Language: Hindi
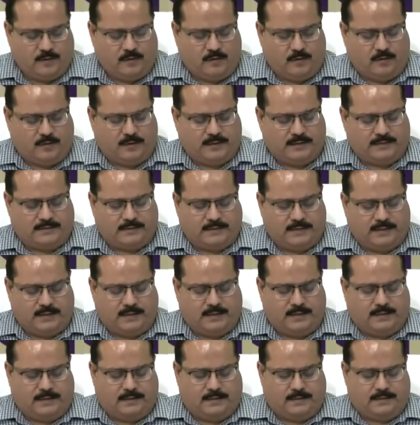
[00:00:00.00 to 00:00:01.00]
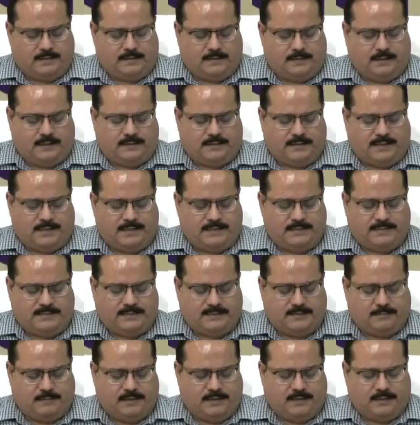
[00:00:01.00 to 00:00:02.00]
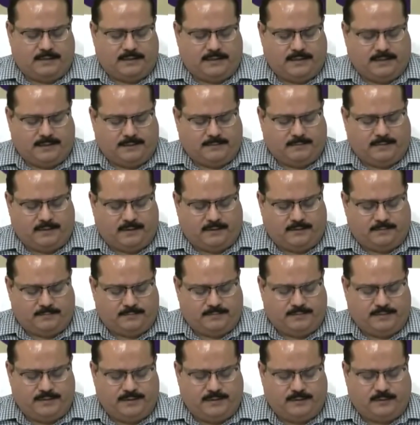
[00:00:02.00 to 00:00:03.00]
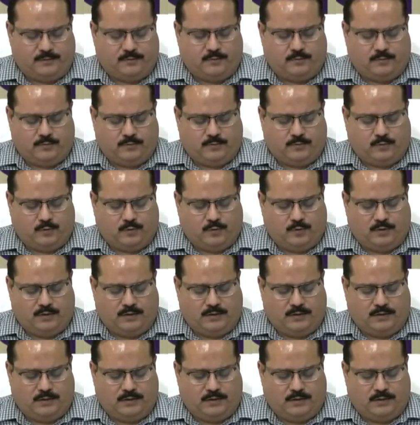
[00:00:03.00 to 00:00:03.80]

और इतना अट्ठाईस टेबल लगाने के बाद भी कुल